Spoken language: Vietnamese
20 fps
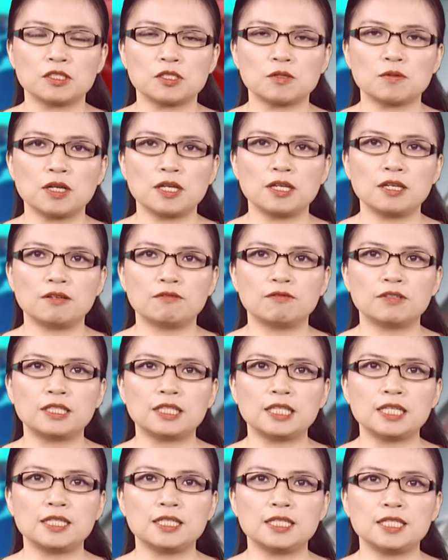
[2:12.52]
Và sau đây là
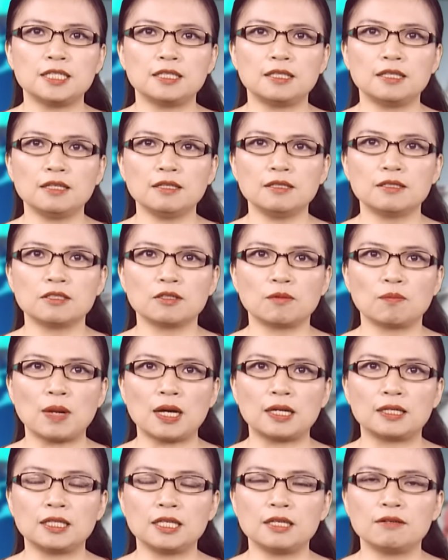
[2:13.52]
phần tin chi tiết trong
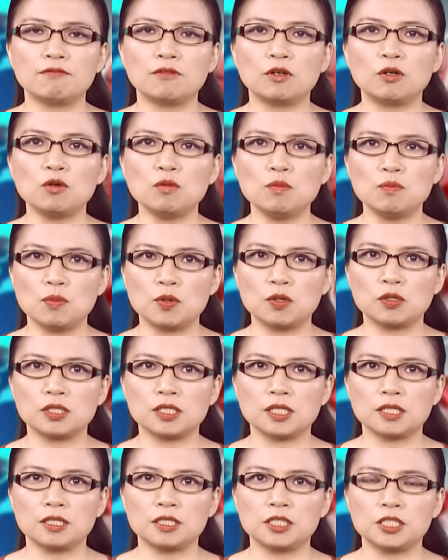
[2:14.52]
bản tin vào lúc
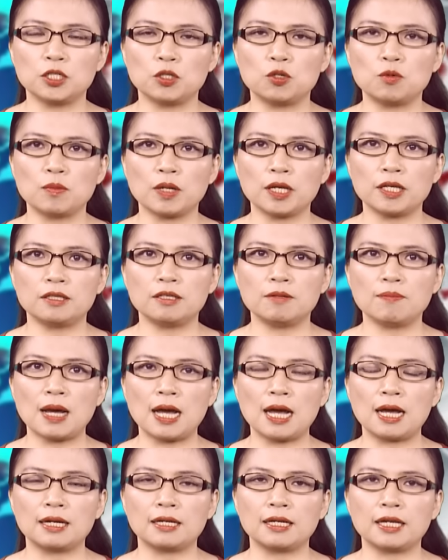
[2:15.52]
1 giờ chiều hôm nay thứ
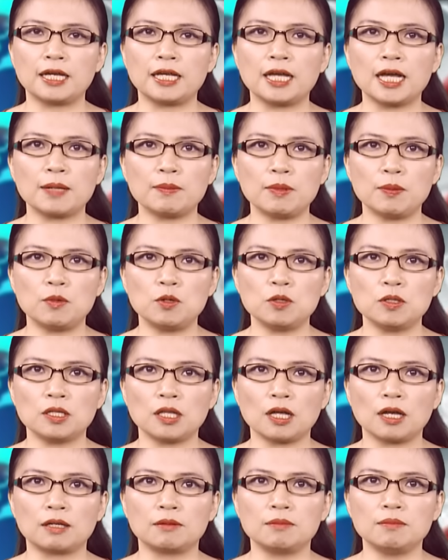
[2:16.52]
ba ngày 21
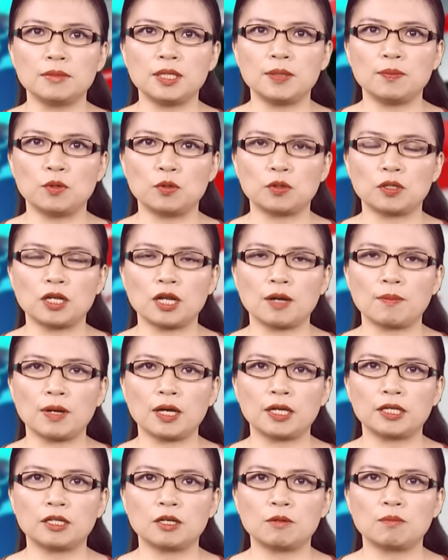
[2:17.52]
tháng 11 năm
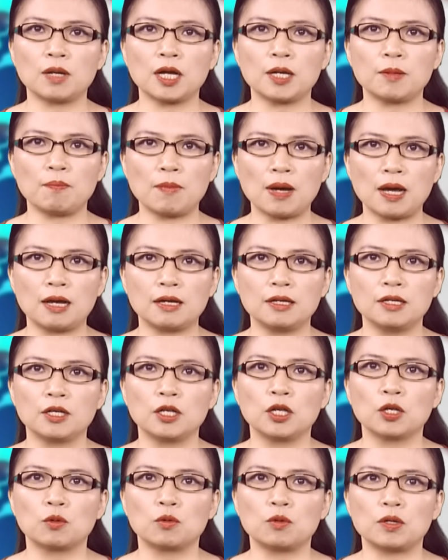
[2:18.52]
2023
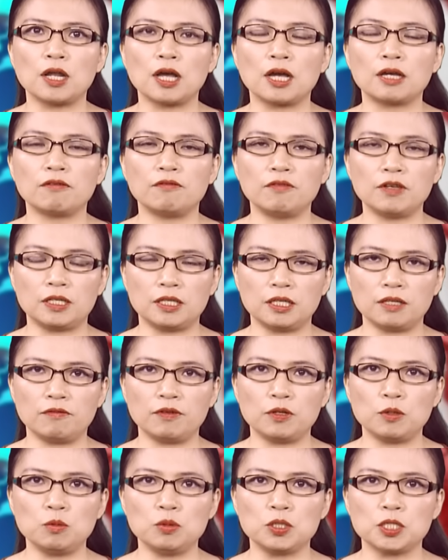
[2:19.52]
của Đài Việt
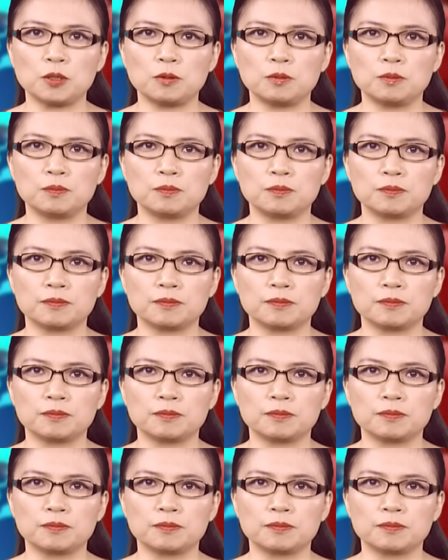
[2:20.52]
TV Úc Châu.